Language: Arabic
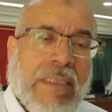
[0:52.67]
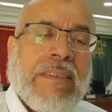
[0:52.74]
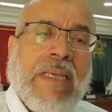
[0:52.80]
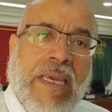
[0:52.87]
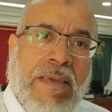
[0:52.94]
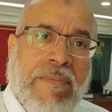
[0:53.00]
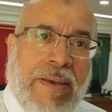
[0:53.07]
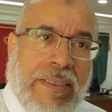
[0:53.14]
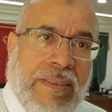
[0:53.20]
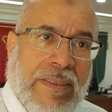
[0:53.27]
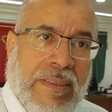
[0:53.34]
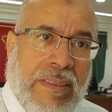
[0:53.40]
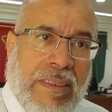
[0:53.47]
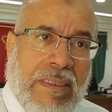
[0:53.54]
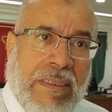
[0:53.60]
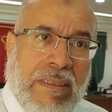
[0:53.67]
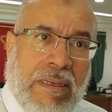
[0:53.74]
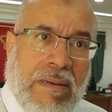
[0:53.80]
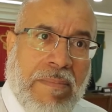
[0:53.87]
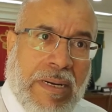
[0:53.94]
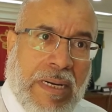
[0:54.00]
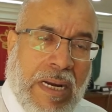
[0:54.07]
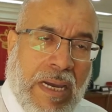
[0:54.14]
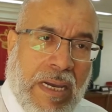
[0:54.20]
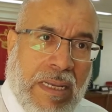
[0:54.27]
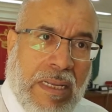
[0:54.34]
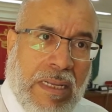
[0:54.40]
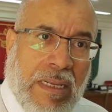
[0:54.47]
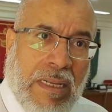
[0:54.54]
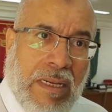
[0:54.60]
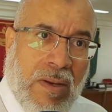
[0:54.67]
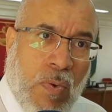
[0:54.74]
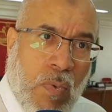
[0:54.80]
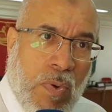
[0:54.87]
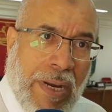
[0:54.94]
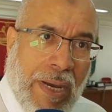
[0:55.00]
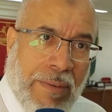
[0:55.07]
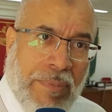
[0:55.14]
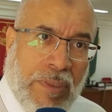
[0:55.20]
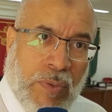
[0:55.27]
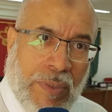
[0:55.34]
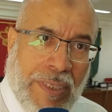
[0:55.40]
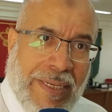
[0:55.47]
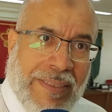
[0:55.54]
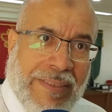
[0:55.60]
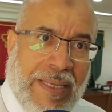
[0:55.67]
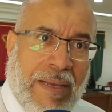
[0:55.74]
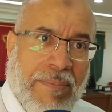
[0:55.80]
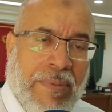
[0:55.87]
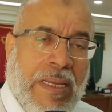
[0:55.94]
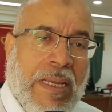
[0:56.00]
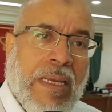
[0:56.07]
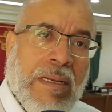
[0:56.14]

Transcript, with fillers: تغيبت المرة الأولى بدون نصاب